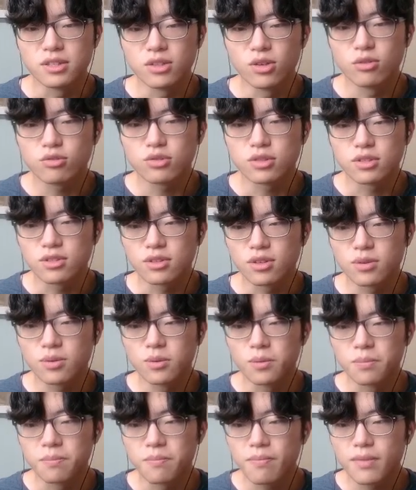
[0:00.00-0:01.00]
연구도
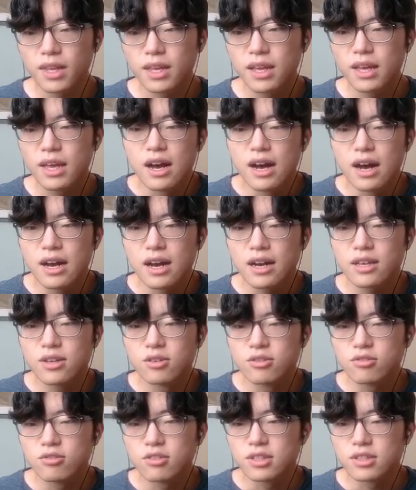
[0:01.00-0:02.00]
있었고, 아래
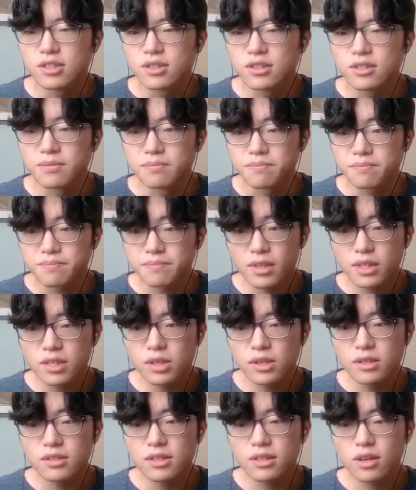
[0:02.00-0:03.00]
연구에서는
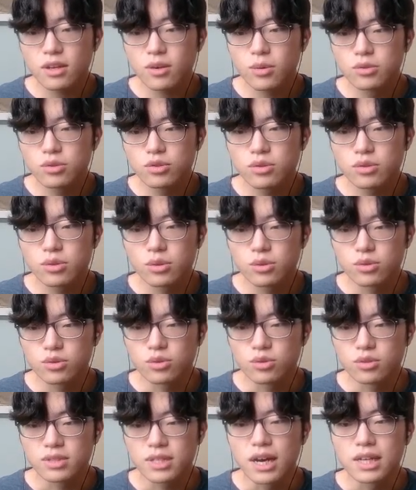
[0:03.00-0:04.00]
전세계 곤충종
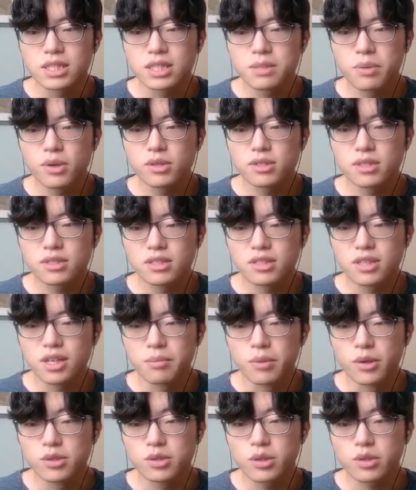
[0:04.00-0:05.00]
중 40%가
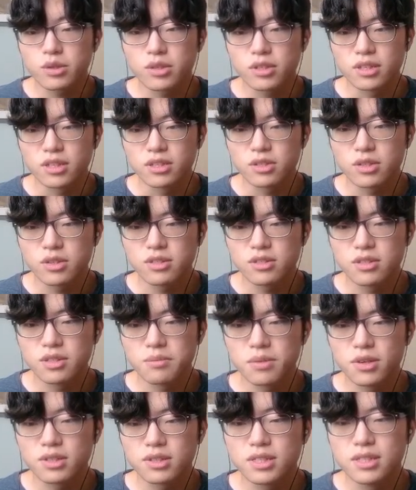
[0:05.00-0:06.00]
멸종위기에
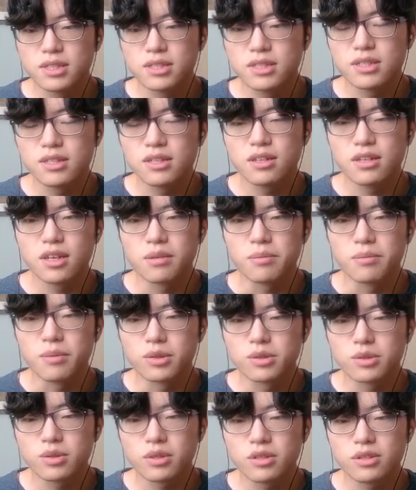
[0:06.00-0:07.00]
처했으며 근시일 내에
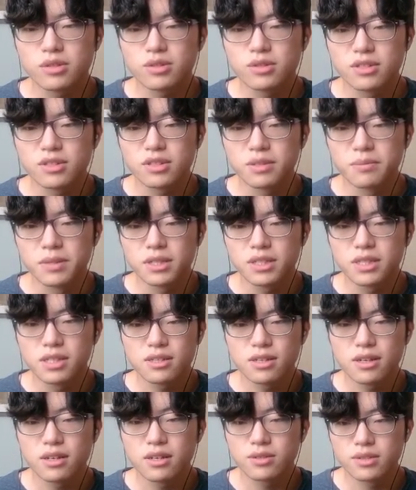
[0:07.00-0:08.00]
멸종할 수 있음을
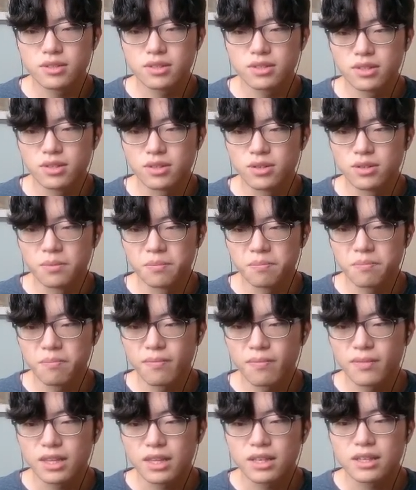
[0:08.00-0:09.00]
시사하고 있어요.
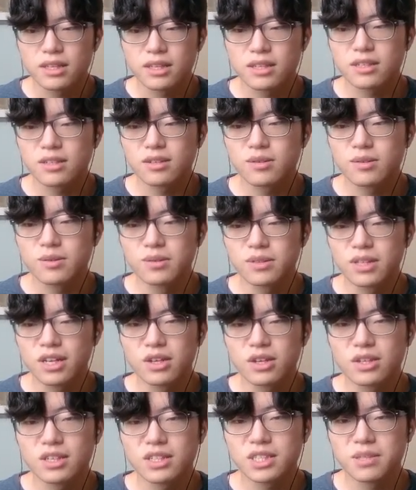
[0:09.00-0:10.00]
그리고
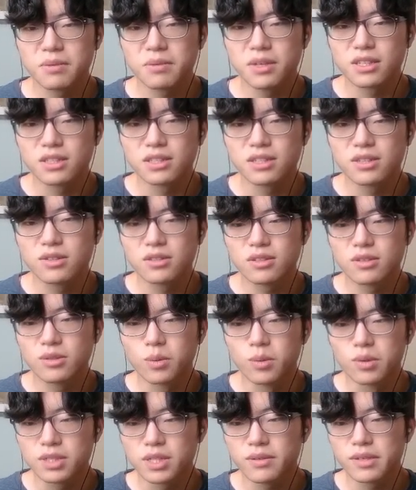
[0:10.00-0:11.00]
당연하지만 이거는
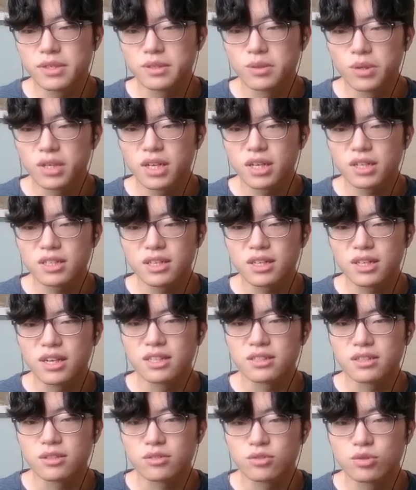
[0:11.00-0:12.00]
농사와 농약이
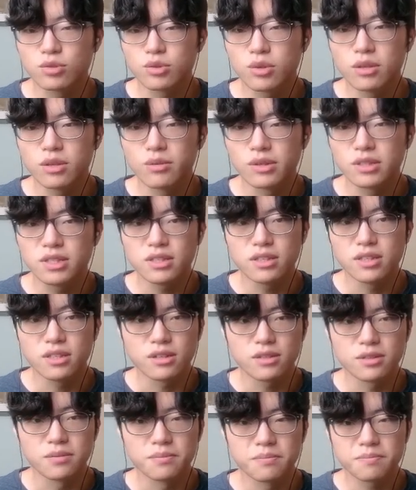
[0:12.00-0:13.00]
가장 중요한
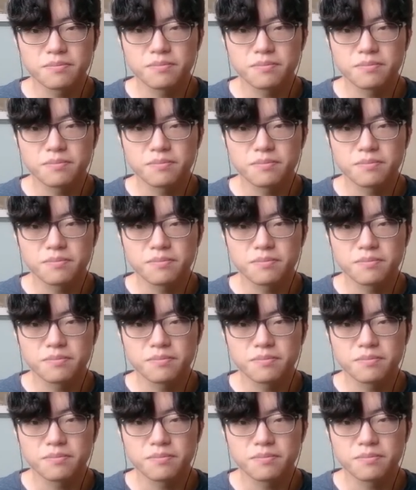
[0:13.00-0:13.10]
원인이에요.